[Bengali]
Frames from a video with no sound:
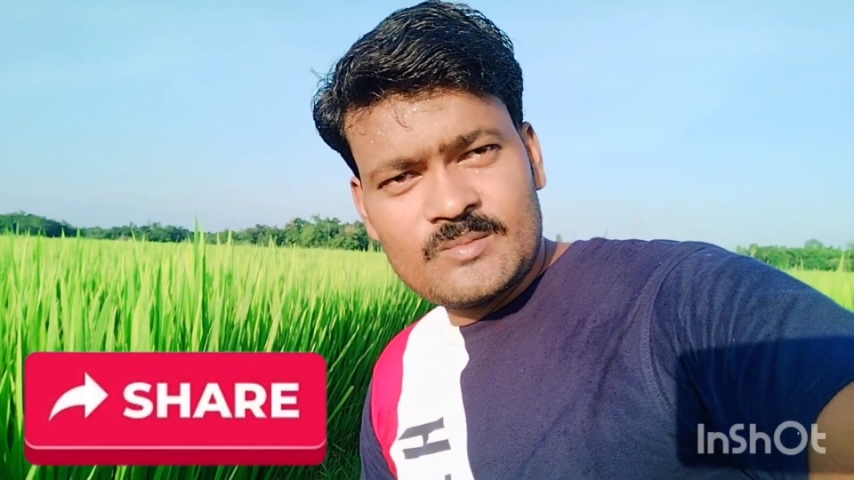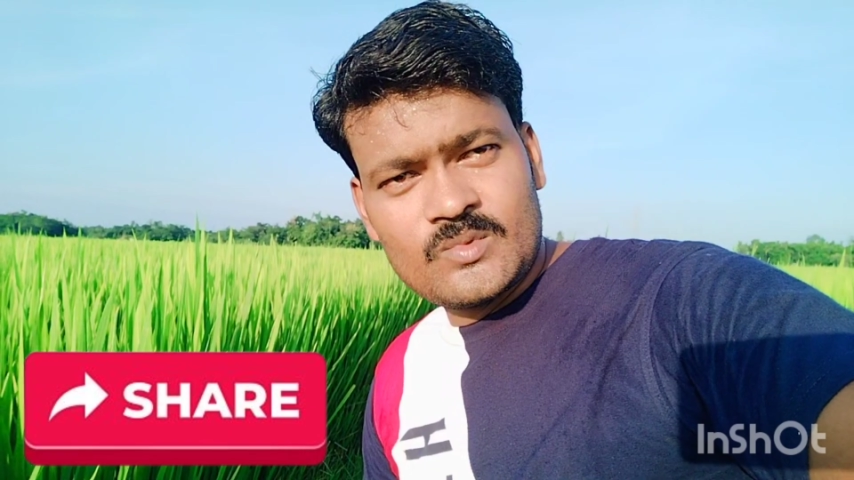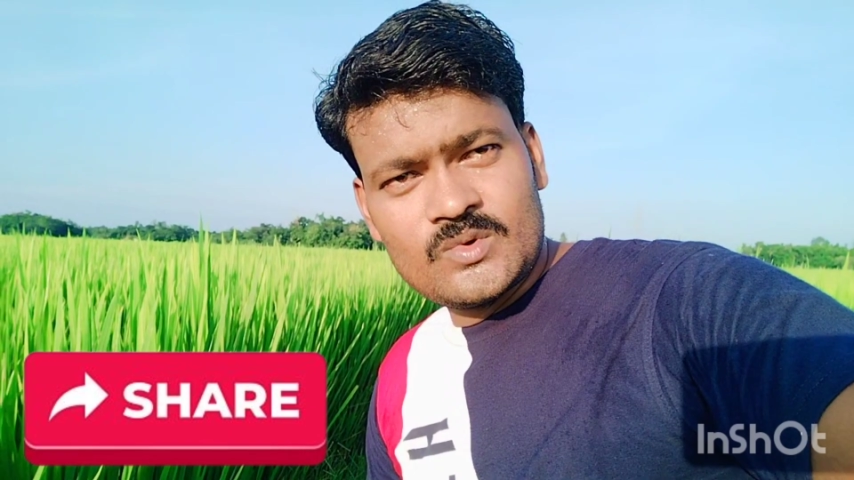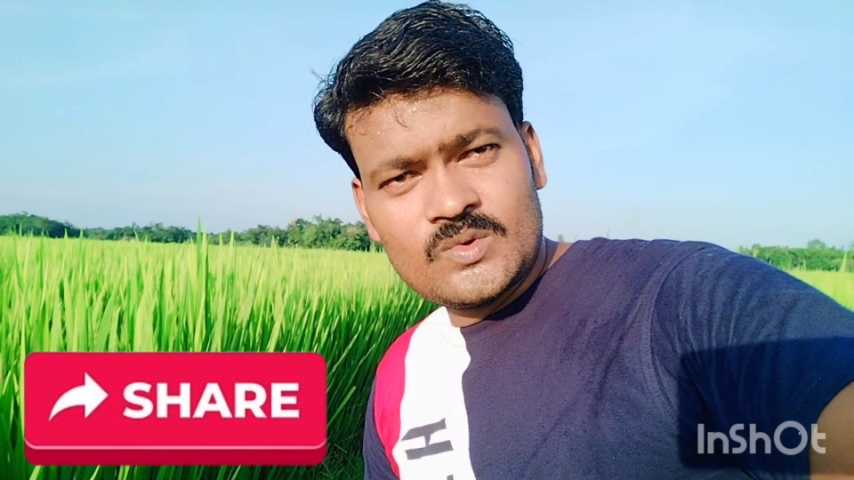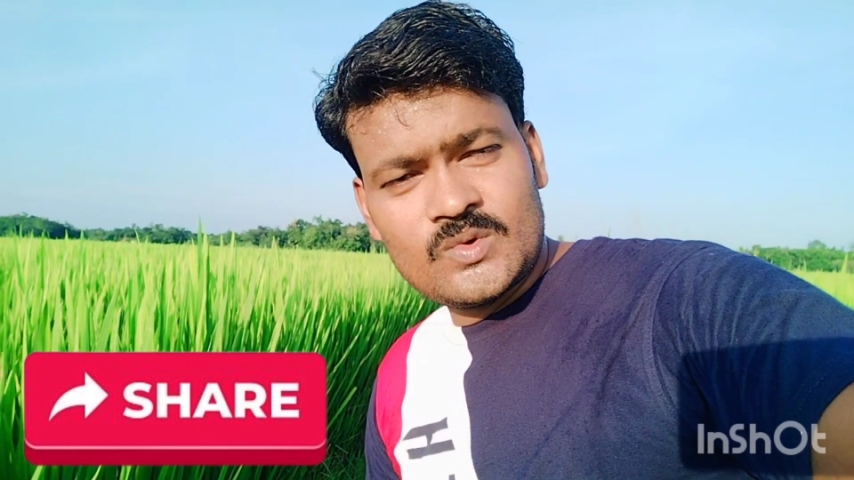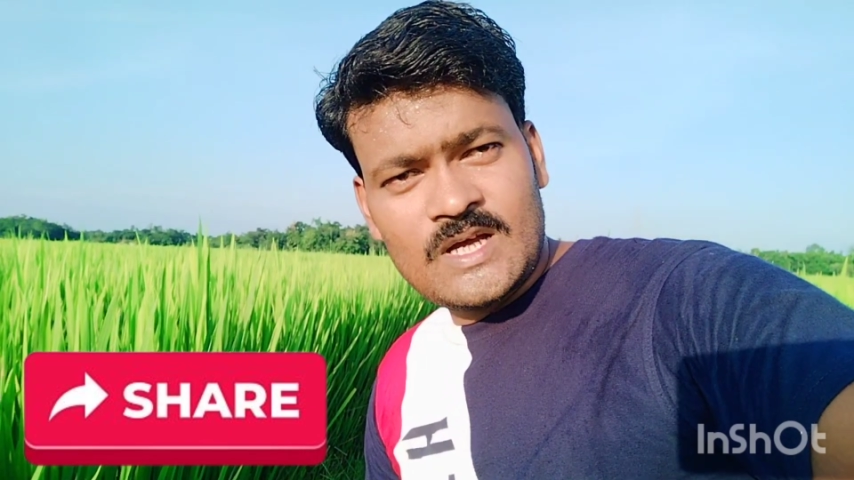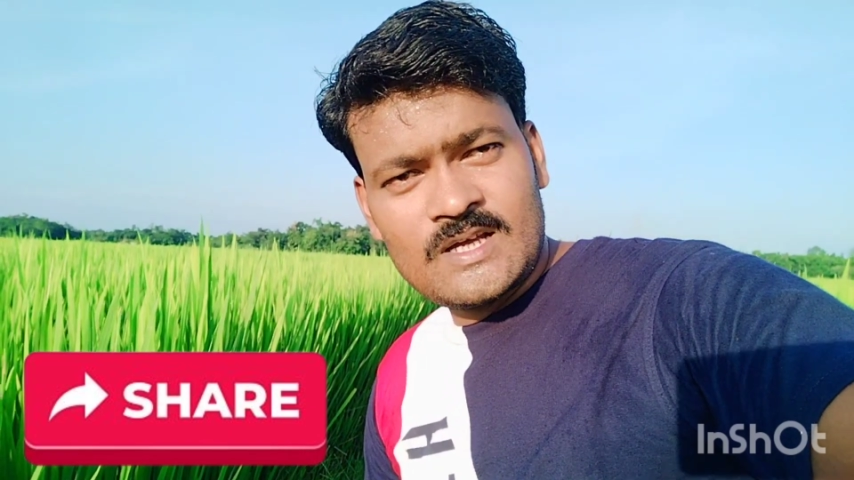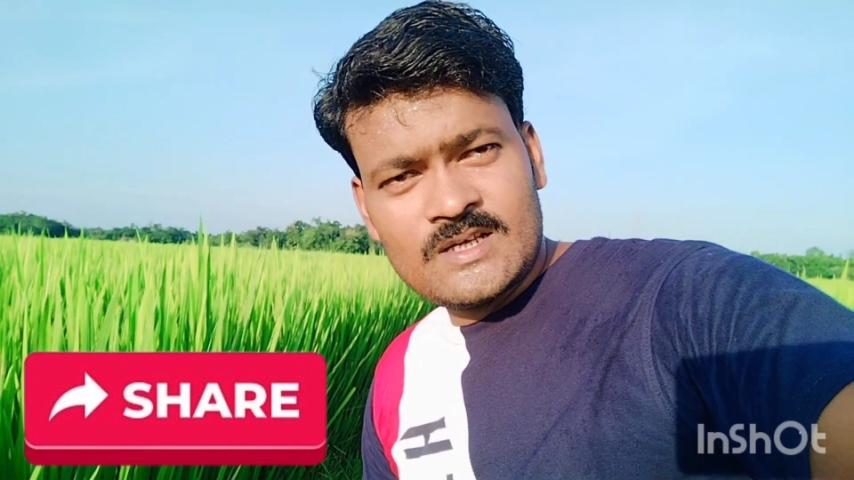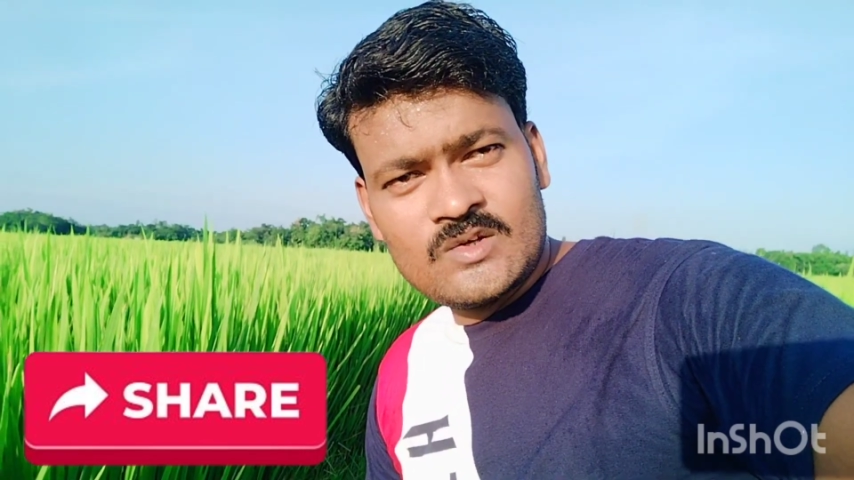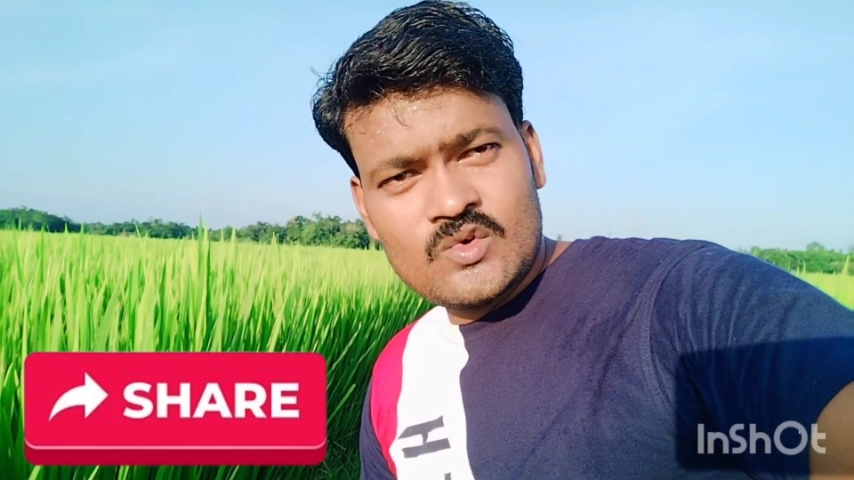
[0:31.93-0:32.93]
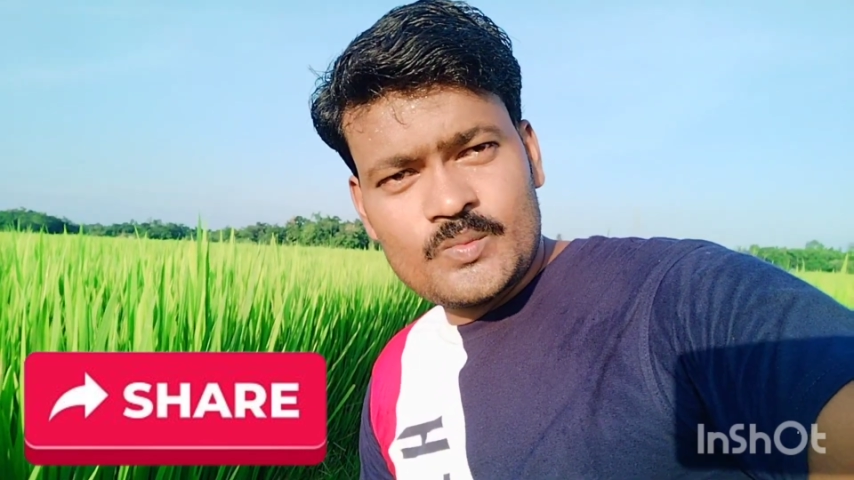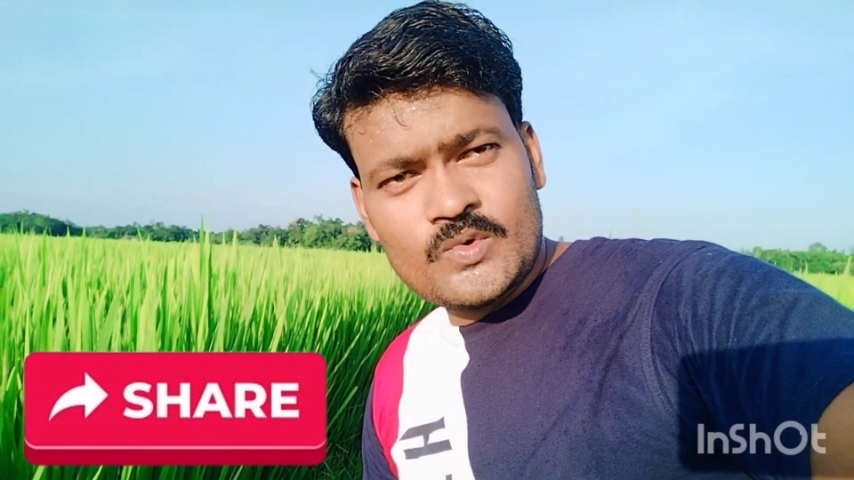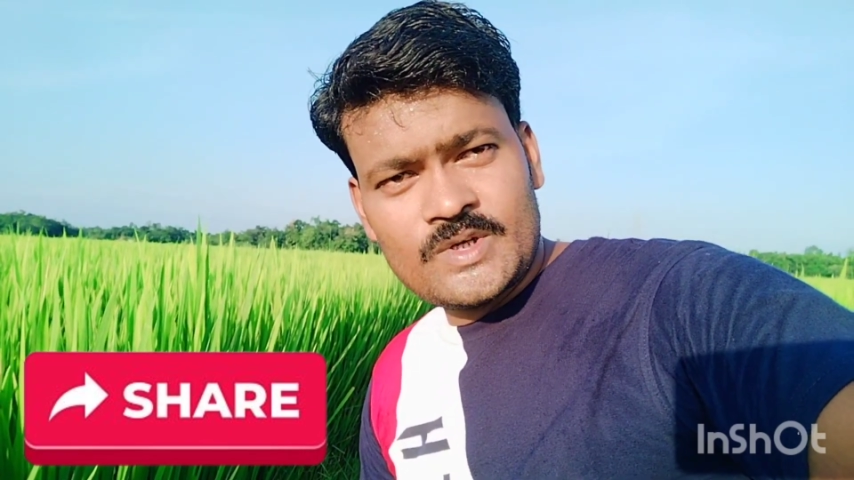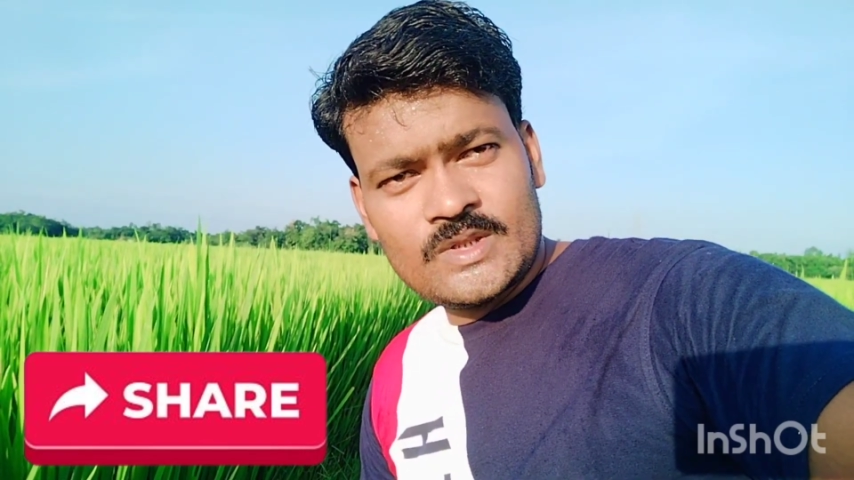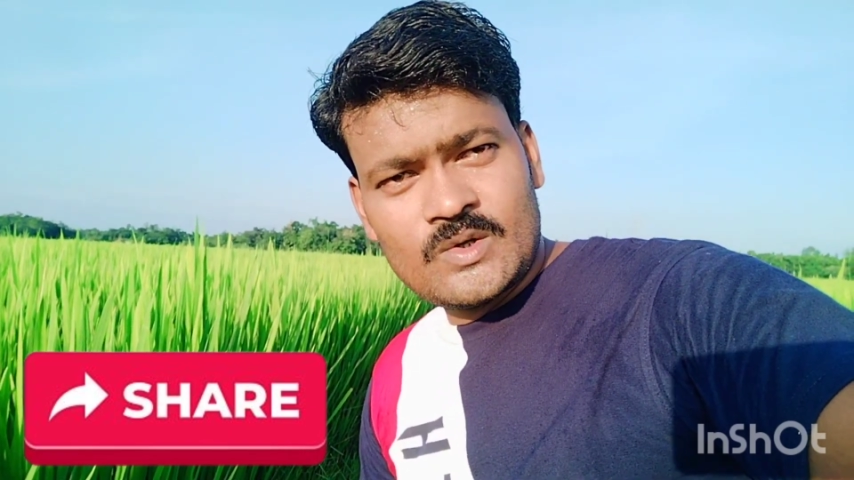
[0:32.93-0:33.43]
বন্ধুরা
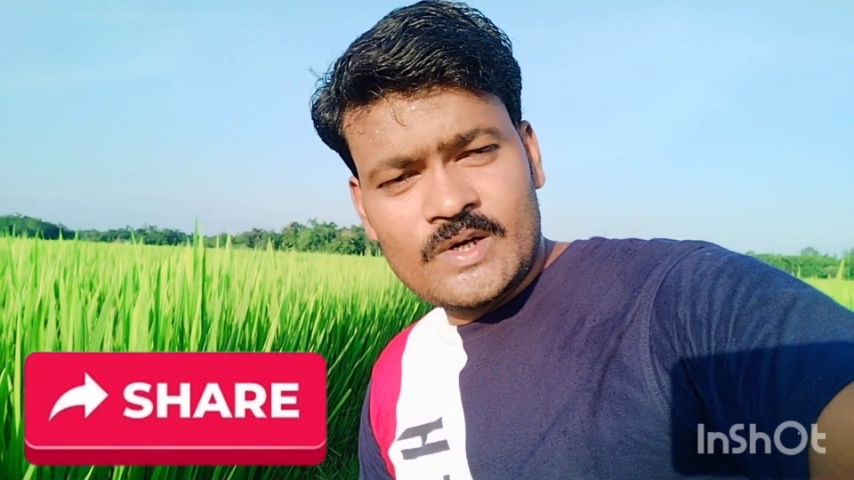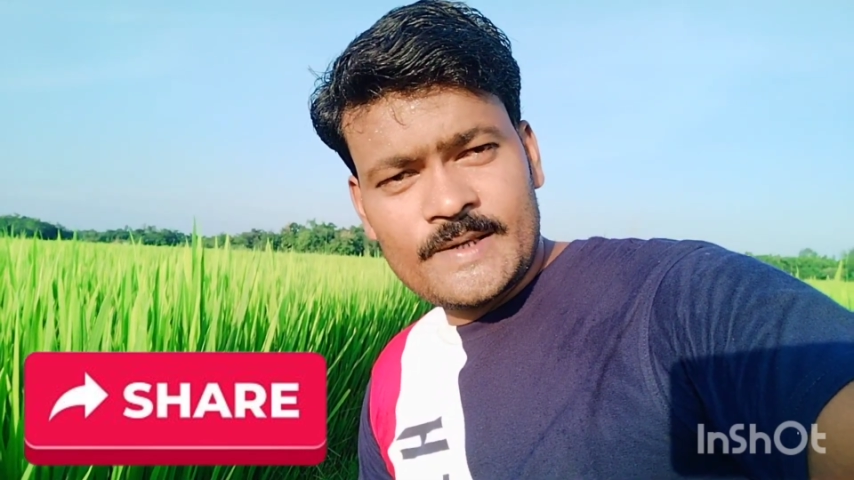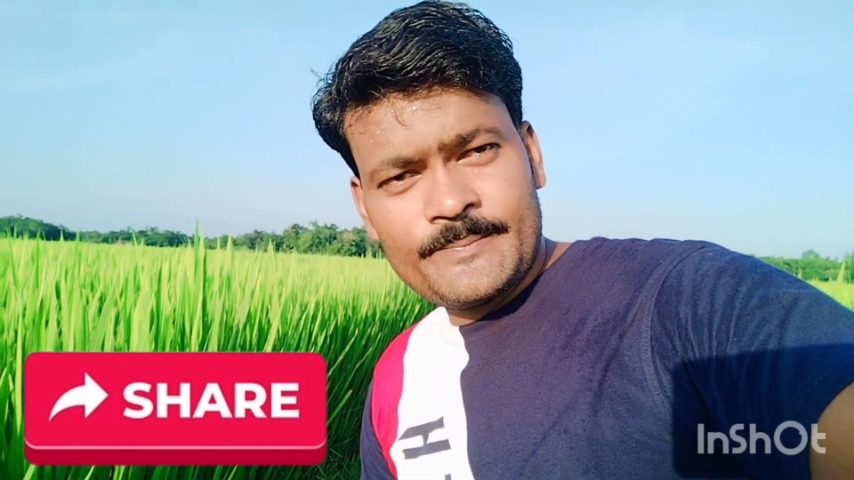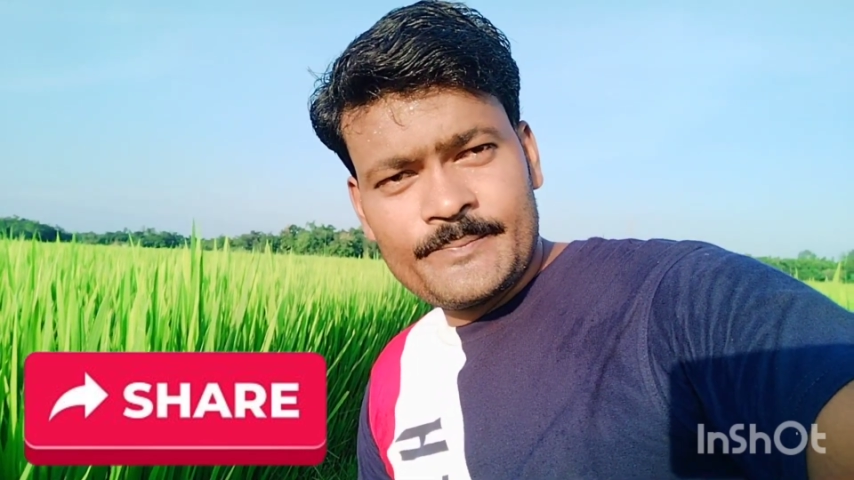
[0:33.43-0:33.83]
উপকৃত হয়